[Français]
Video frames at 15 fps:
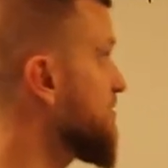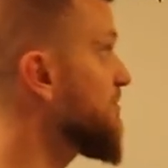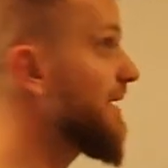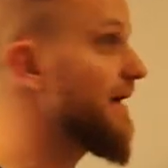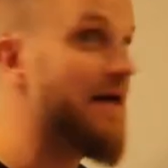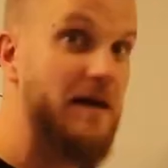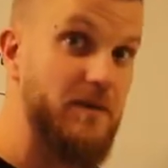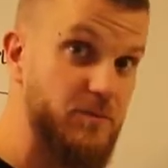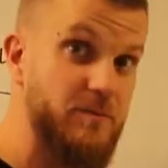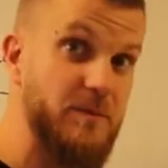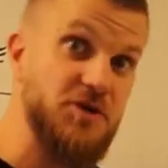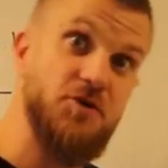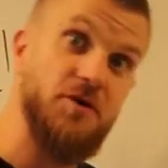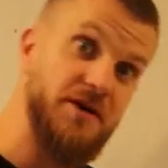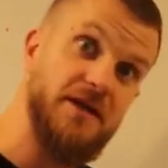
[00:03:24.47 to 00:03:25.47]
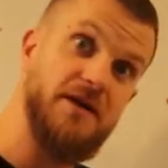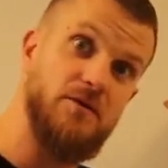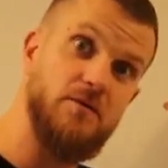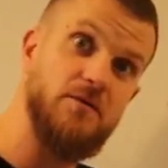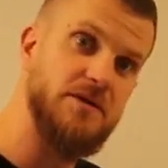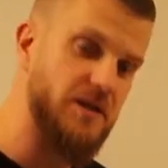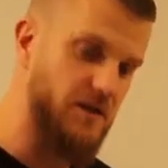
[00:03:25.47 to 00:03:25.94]
que bah, la majorité,
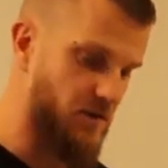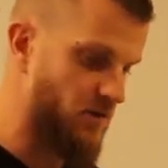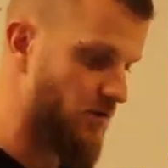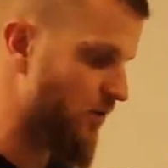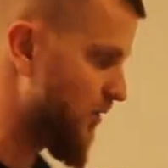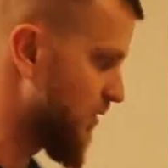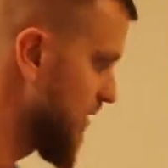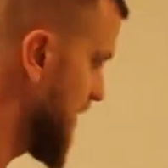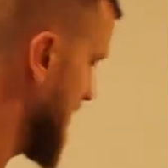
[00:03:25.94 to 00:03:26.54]
donc c'est en gros